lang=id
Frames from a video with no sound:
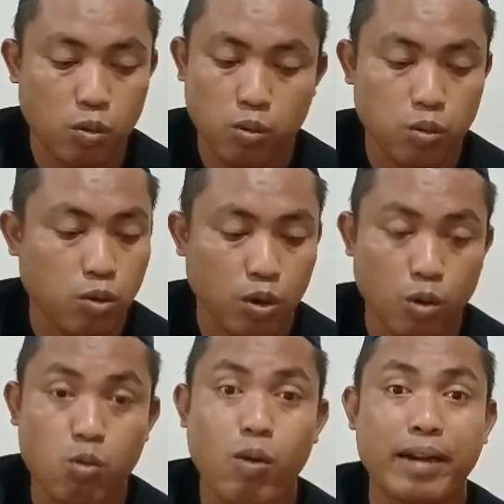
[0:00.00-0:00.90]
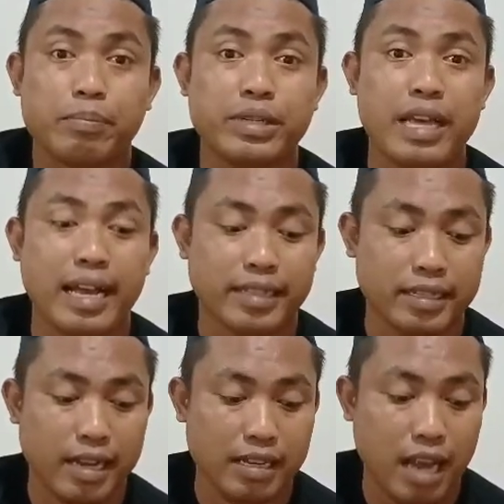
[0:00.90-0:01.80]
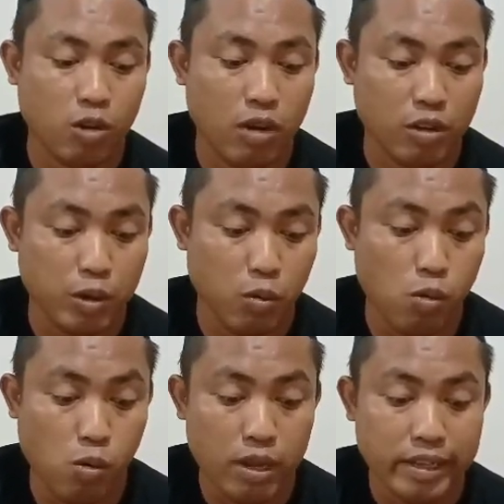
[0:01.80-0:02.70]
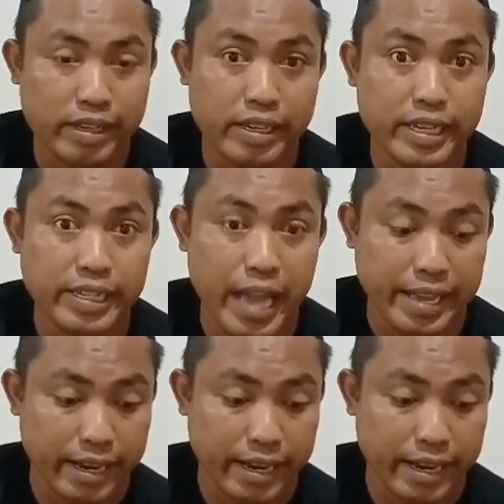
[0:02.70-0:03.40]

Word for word: ya sahabatku semuanya. Masya Allah ikan hiunya sangat